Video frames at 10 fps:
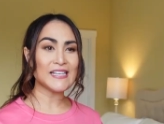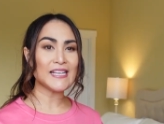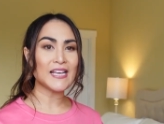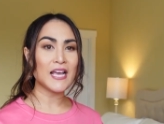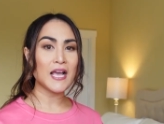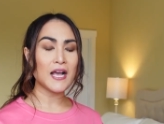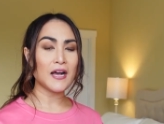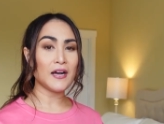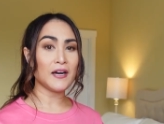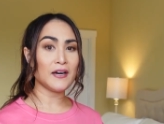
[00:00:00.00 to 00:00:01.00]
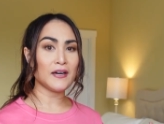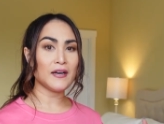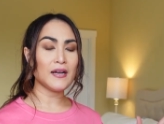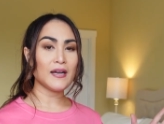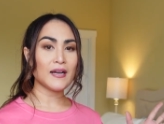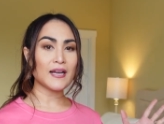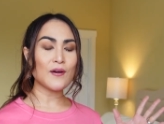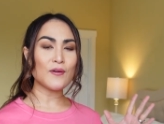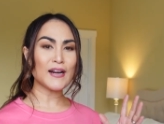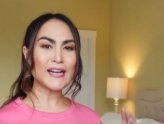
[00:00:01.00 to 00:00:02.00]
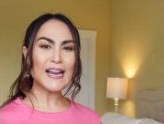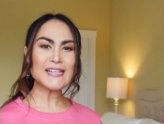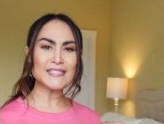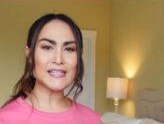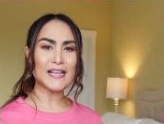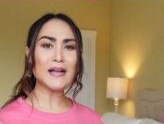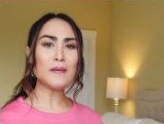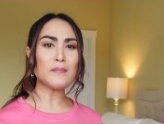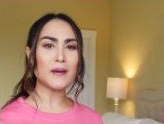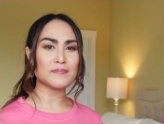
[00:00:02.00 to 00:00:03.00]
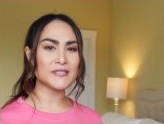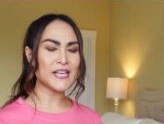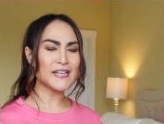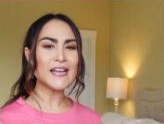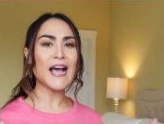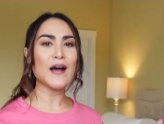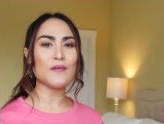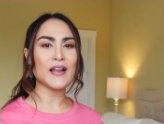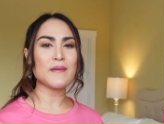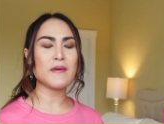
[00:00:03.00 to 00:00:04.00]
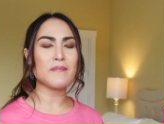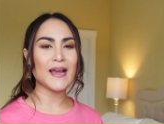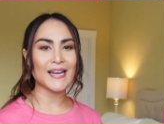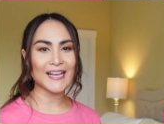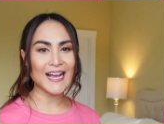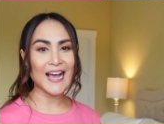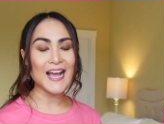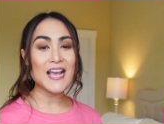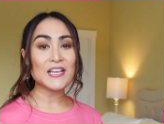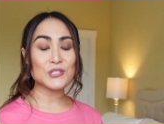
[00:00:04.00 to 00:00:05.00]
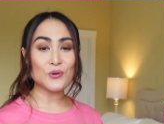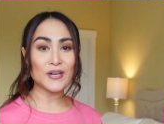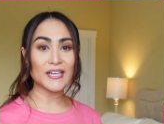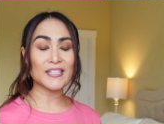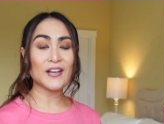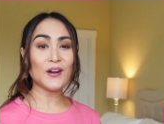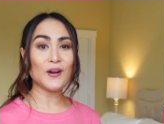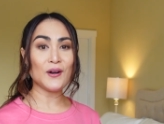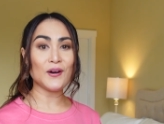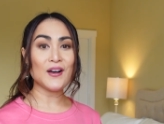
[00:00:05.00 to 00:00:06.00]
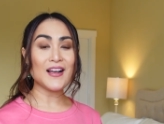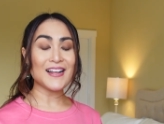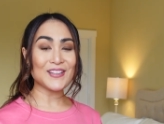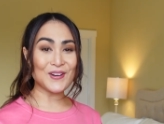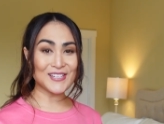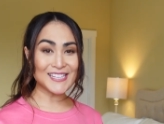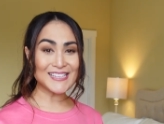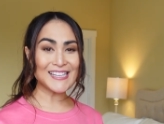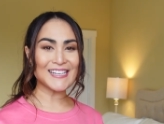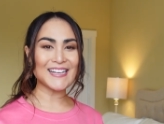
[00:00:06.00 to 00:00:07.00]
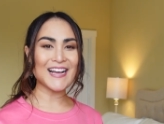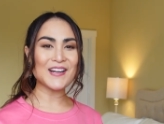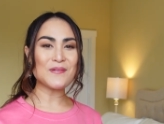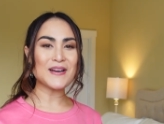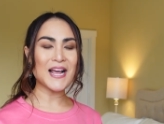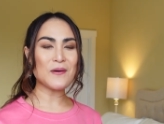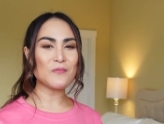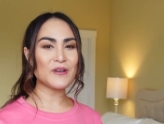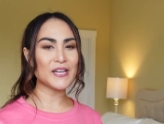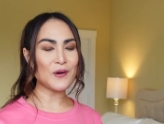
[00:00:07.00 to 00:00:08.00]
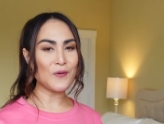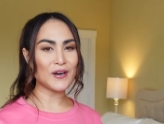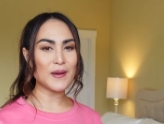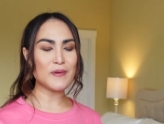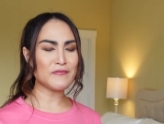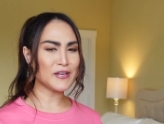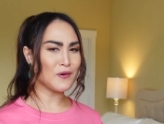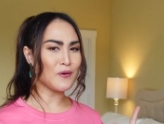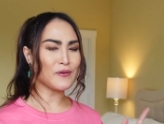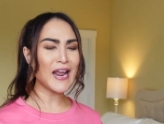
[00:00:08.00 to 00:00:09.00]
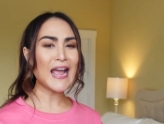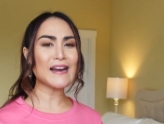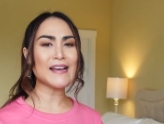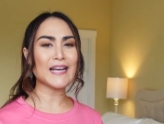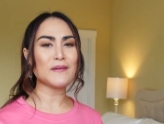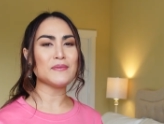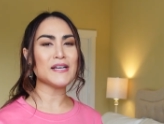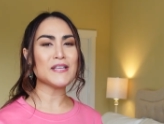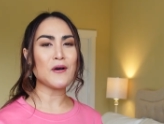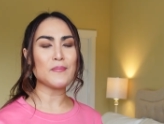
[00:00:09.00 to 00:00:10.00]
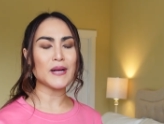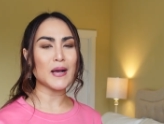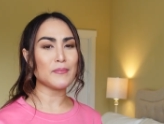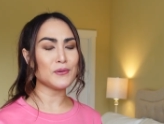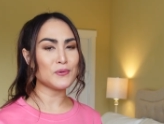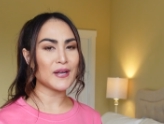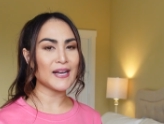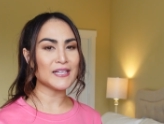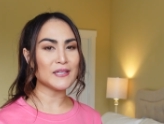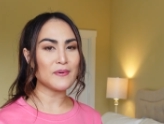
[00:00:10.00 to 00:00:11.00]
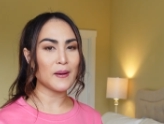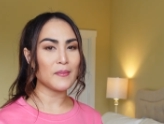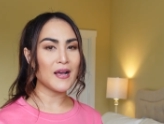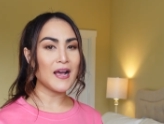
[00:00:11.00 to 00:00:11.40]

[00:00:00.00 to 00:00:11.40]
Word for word: ที่เอ่อเขาใกล้ๆจะเริ่มแบบชัดดาวอะไรใหม่ ๆ เลยค่ะ ช่วงนั้นก็ตอนที่ติดนะคะก็มาทำวิดีโอนะคะ เป็นวิดีโอแรกเลยนะคะเพื่อย้อนกลับไปดูนะคะ คือแบบ